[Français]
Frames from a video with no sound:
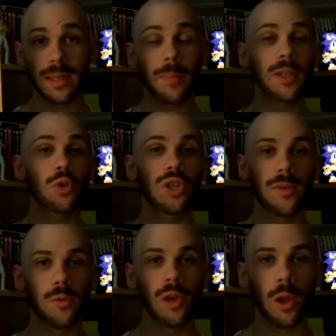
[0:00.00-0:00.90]
d'après ce que
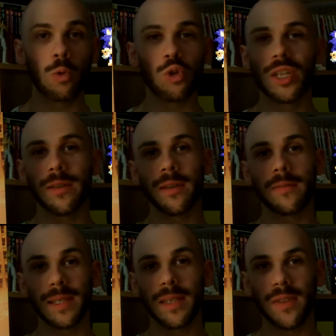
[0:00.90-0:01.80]
j'ai vu à l'heure où j'ai
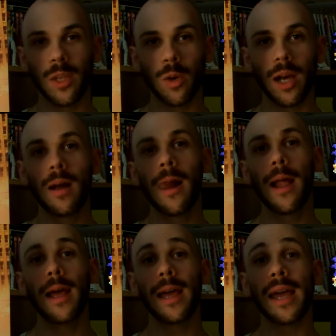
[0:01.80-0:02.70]
fait cette vidéo-là,
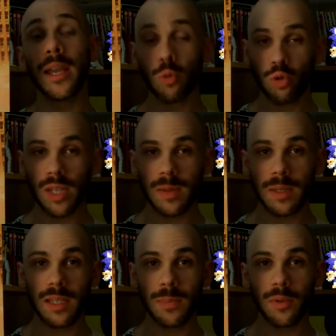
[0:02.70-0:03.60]
est toujours
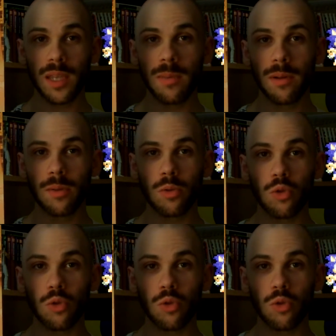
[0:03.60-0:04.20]
disponible.